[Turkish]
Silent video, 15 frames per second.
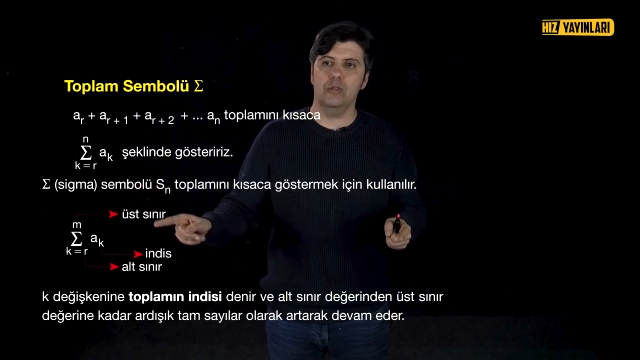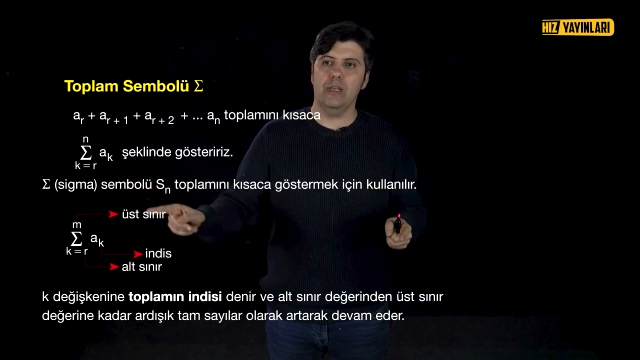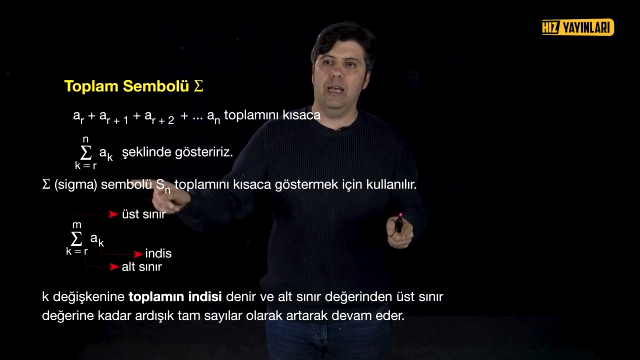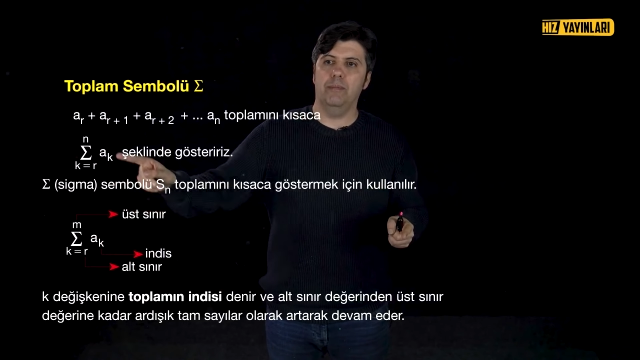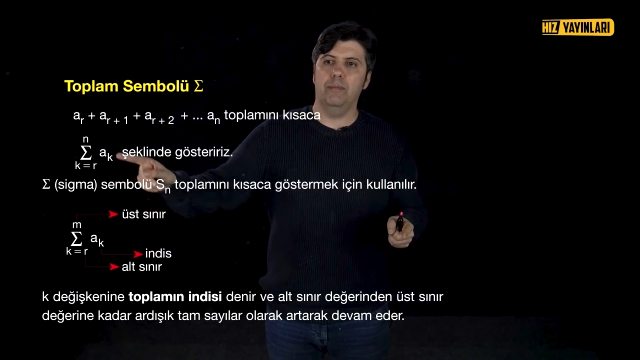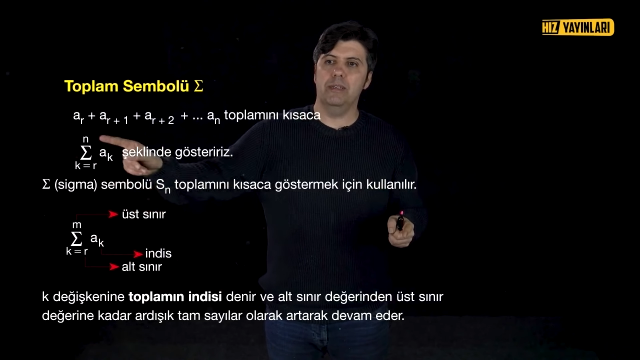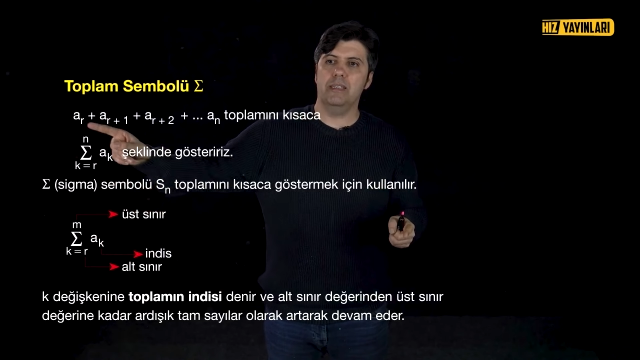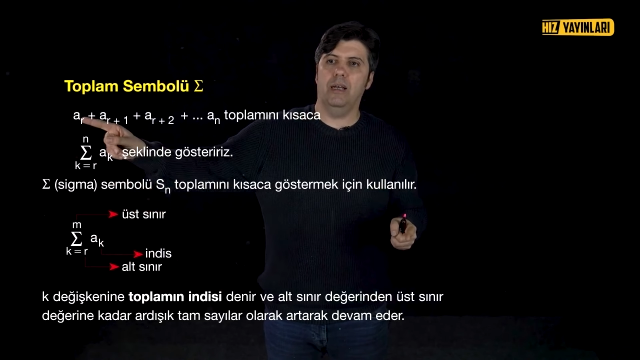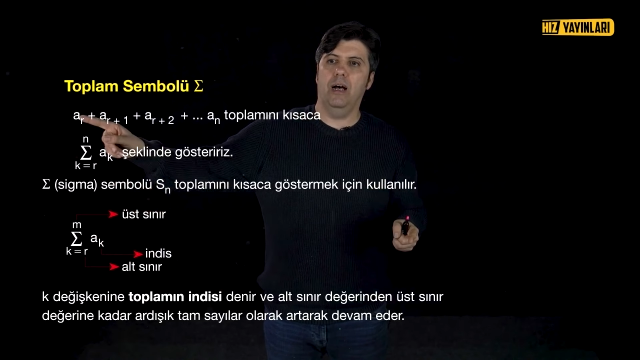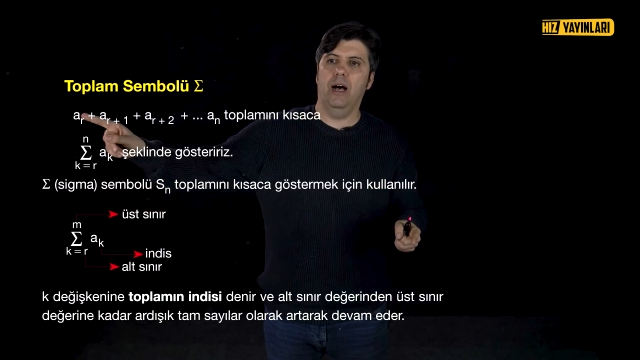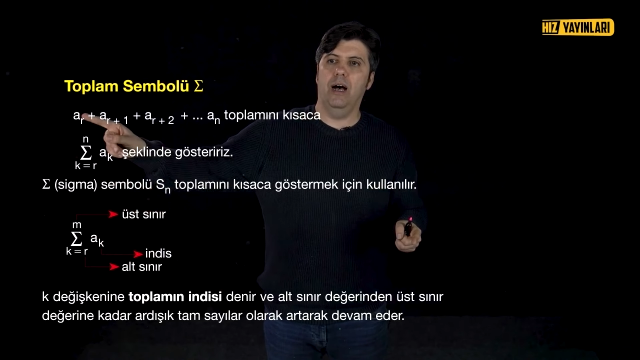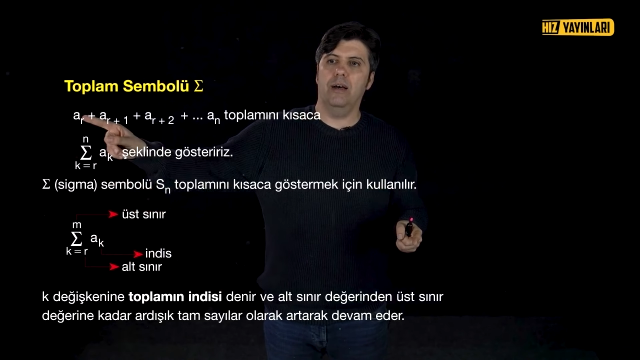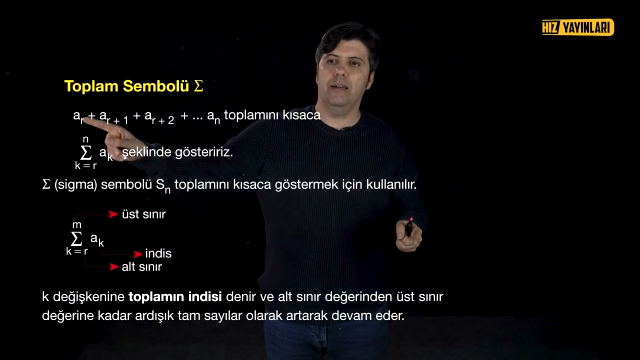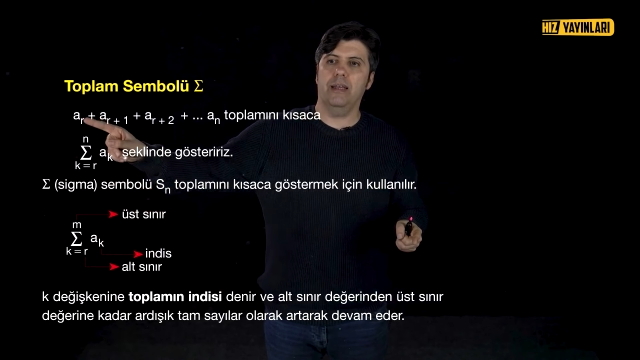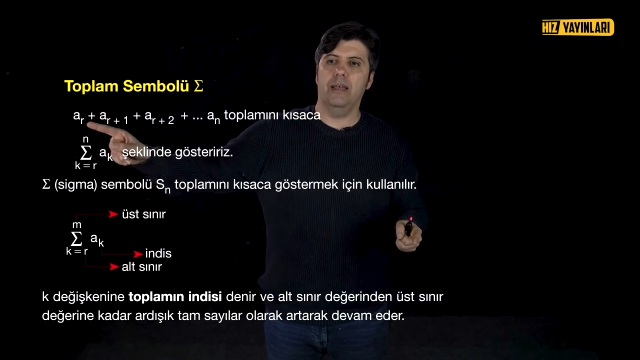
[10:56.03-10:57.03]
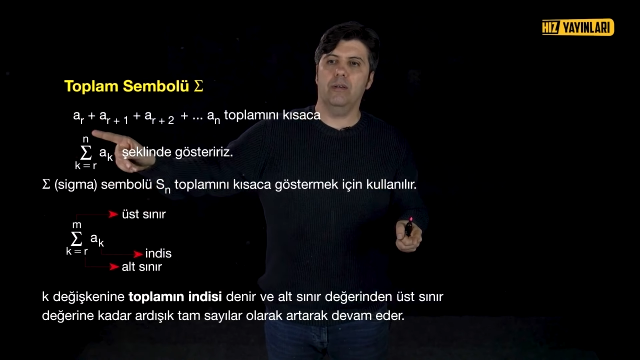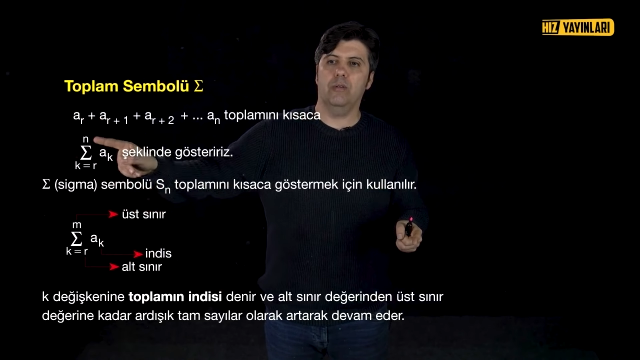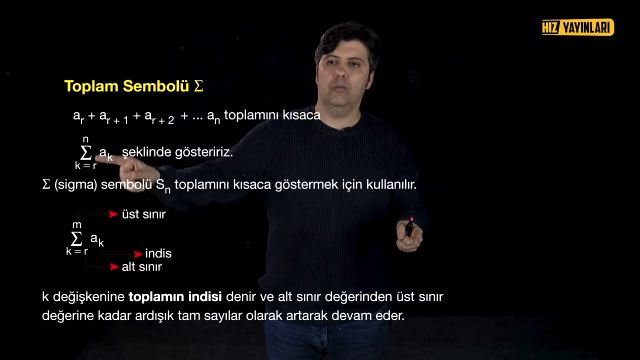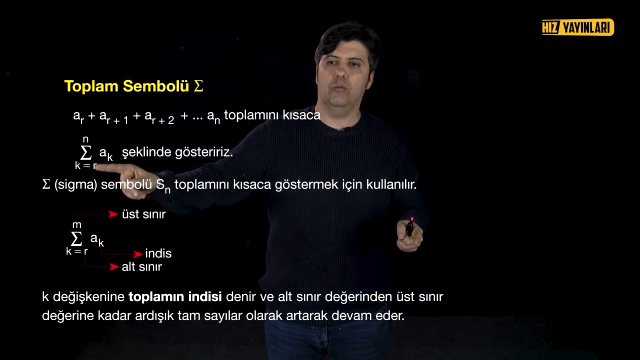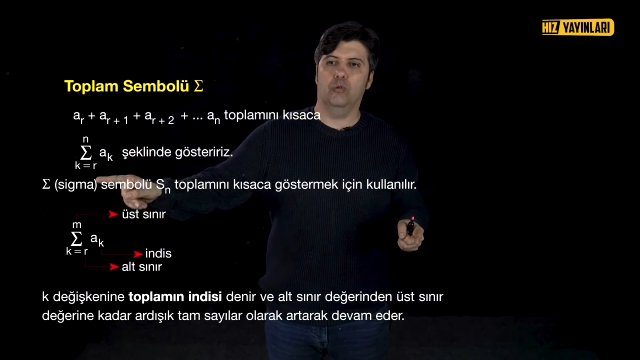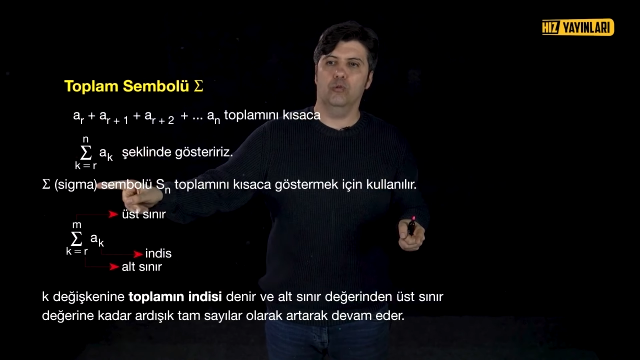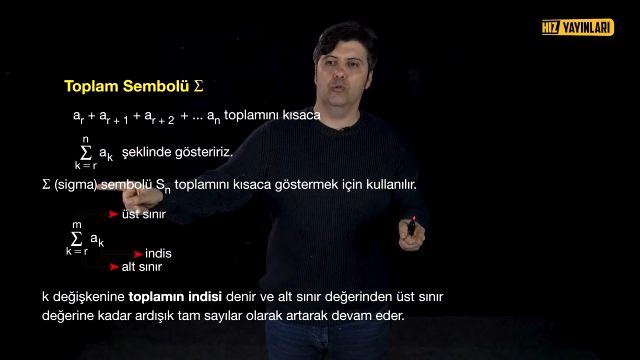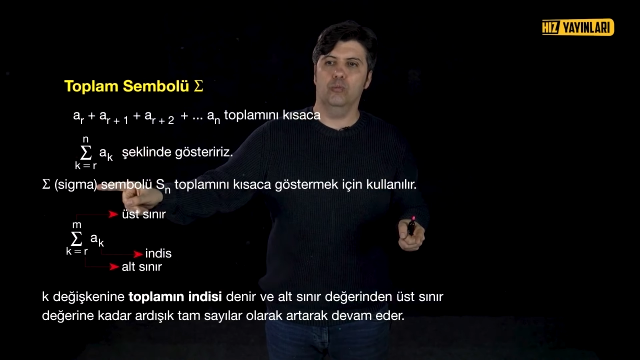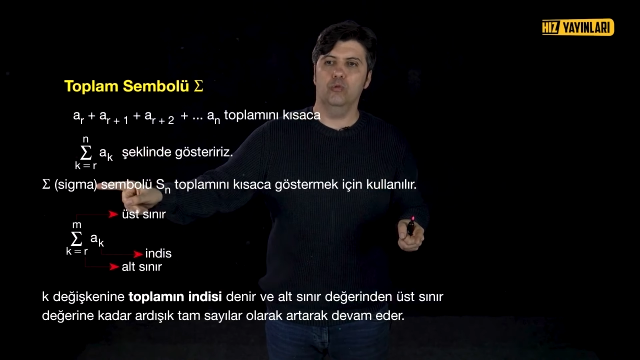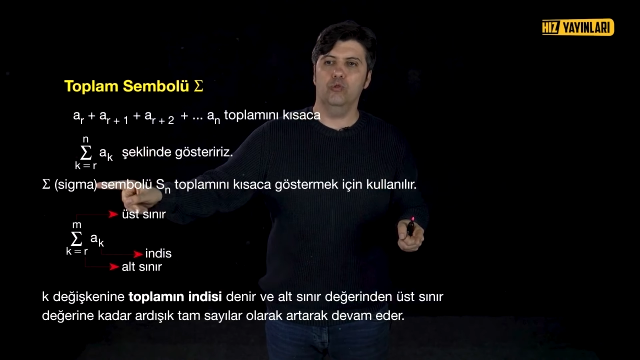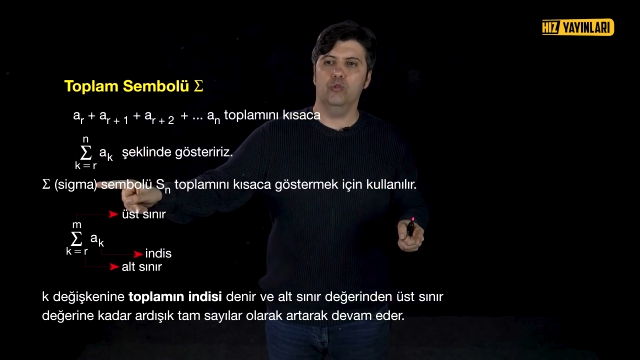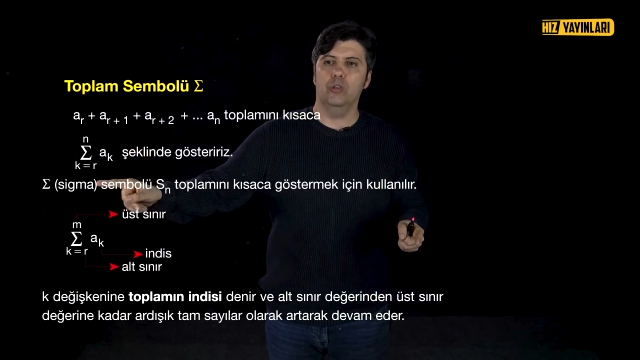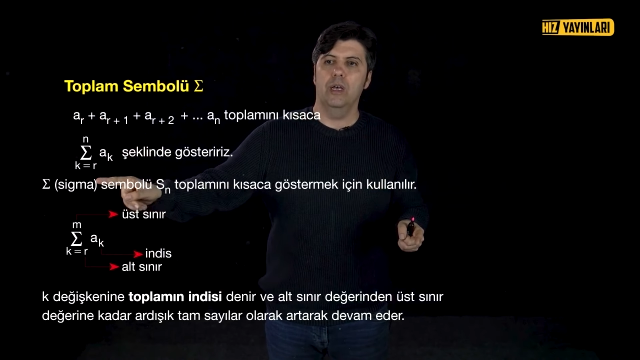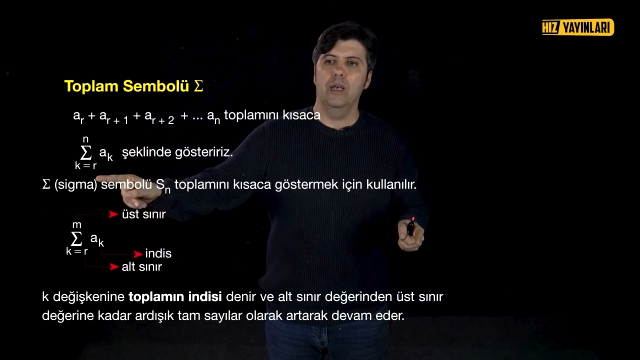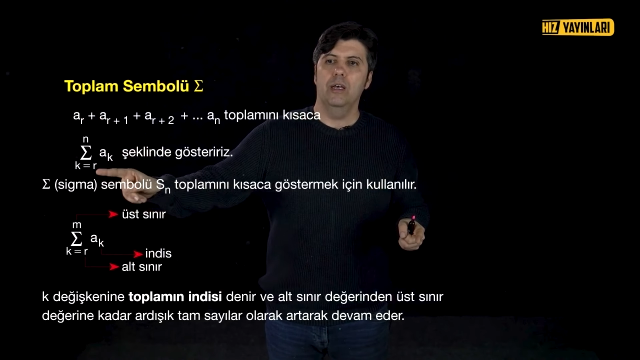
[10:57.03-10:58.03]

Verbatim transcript: Yani mesela AR konulmuş.